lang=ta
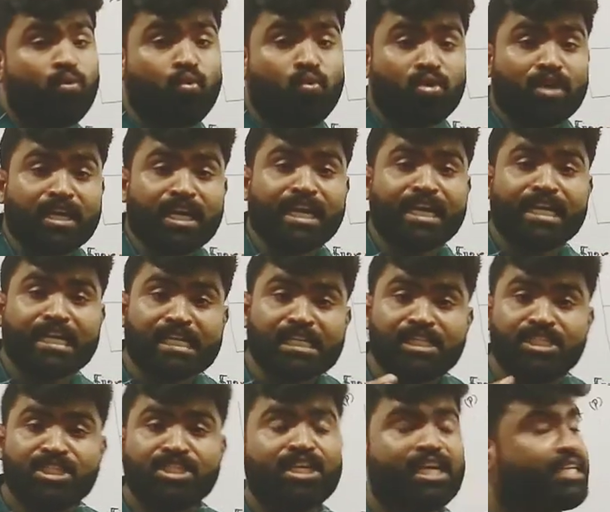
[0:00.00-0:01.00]
பூரண
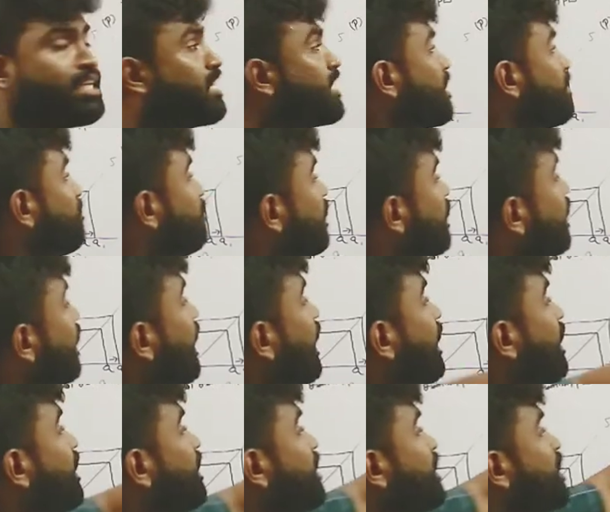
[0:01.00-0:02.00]
நெகிழ்ச்சியற்ற நிறமல்
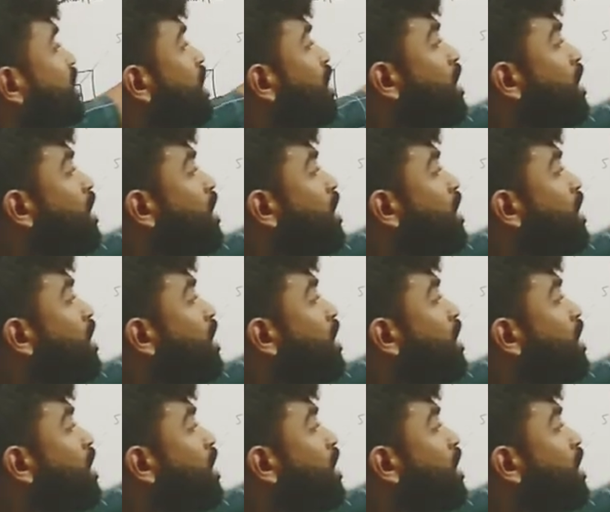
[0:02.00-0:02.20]
அல்லது